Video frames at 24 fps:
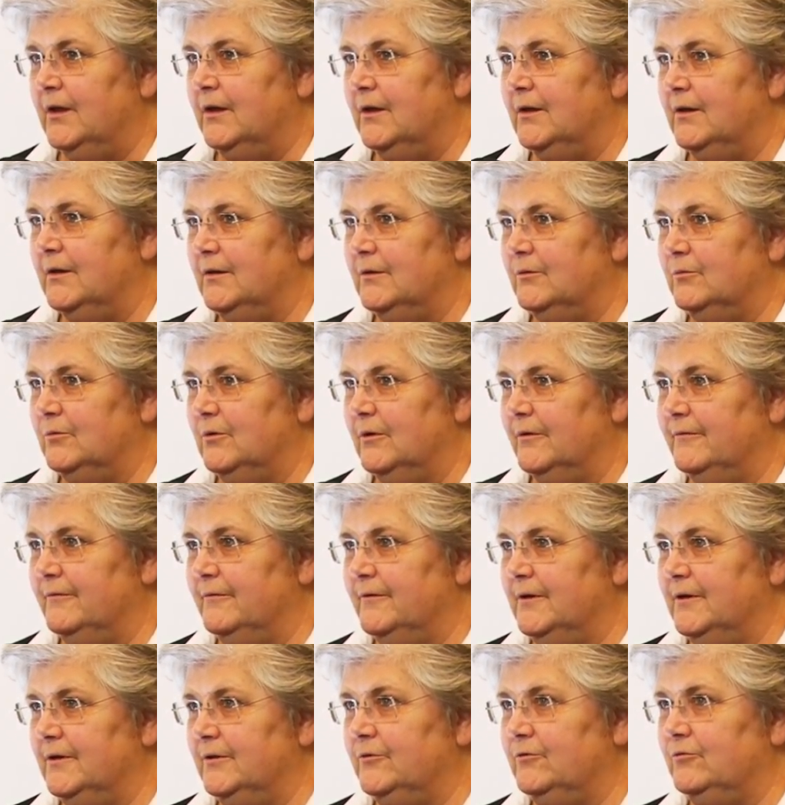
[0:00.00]
é, o
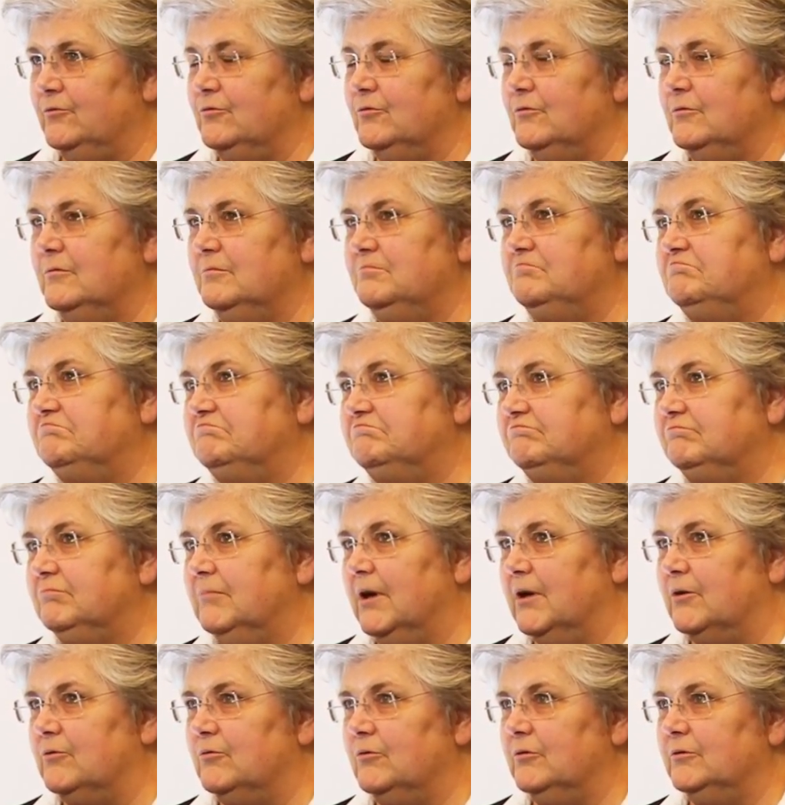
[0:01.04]
avanço
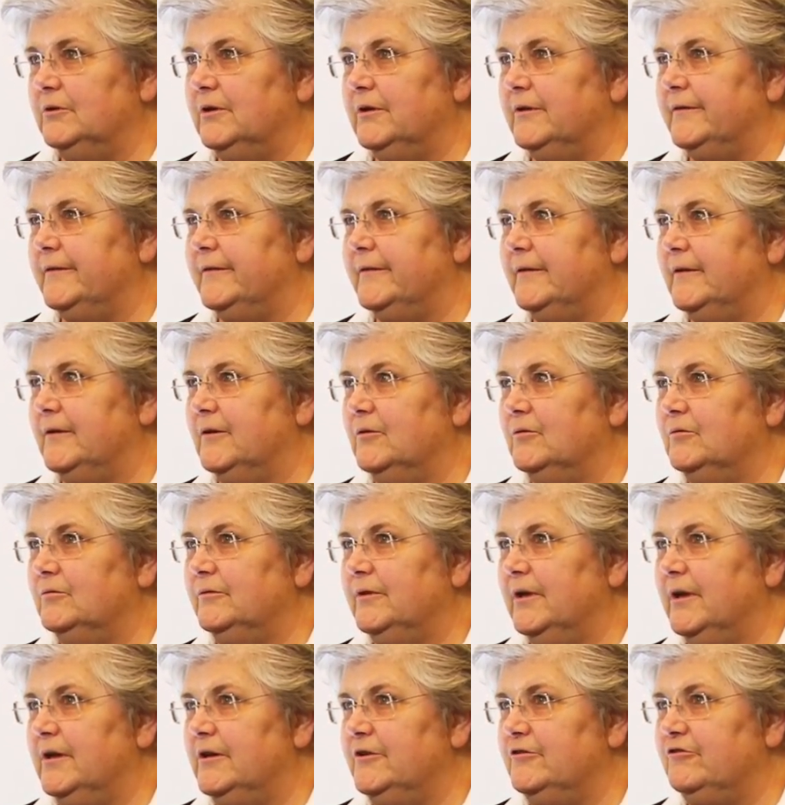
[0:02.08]
aconteceu
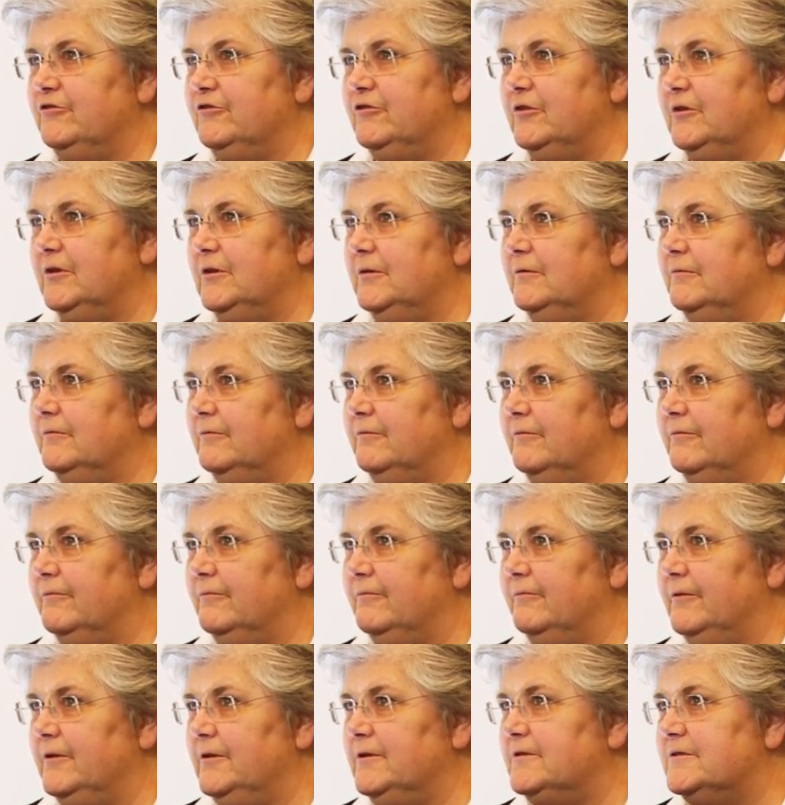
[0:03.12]
desde
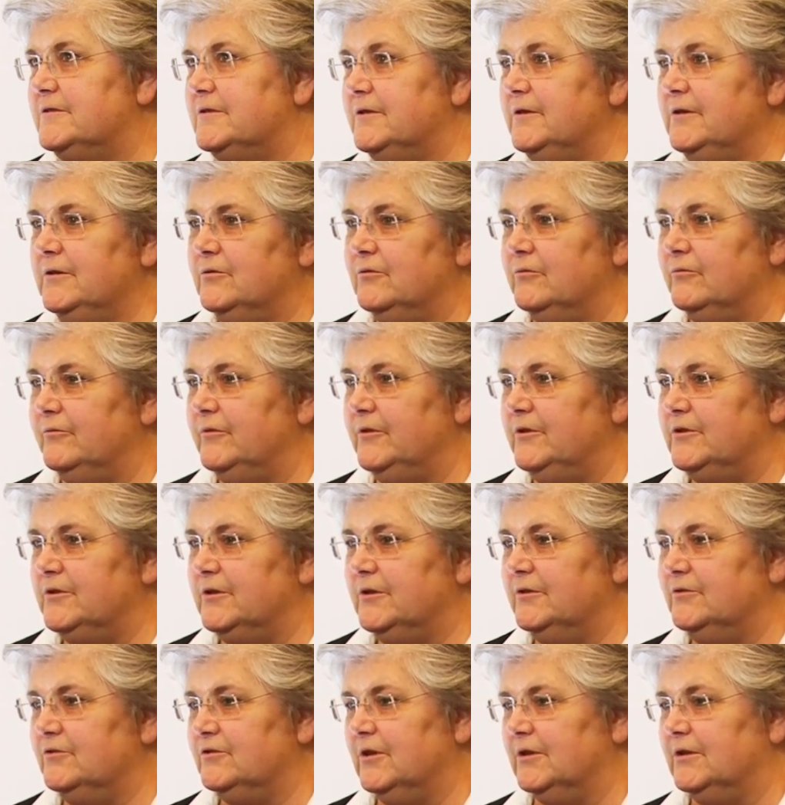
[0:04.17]
25,
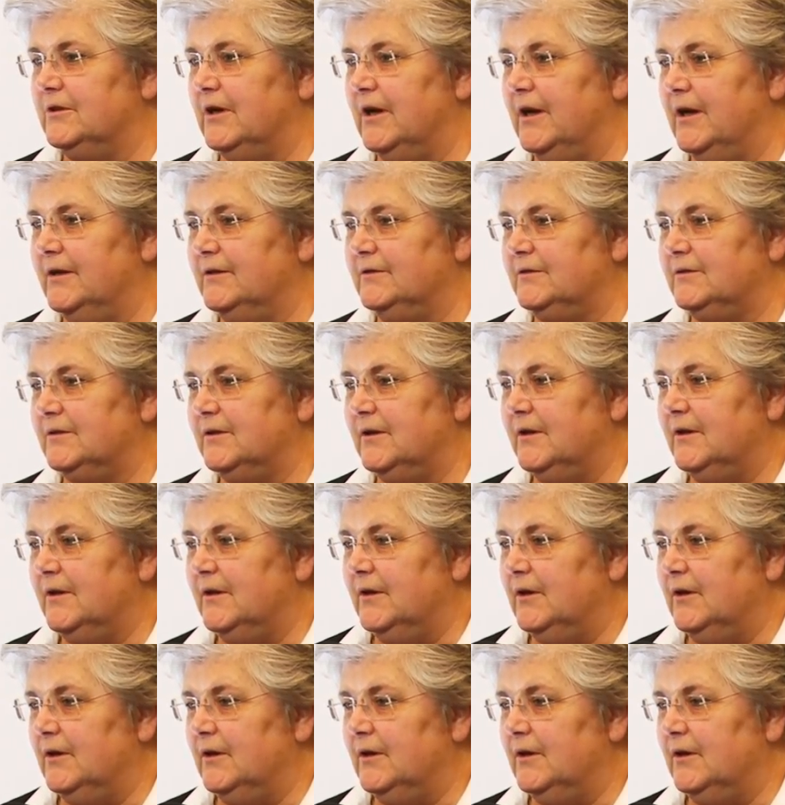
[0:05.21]
20 anos atrás,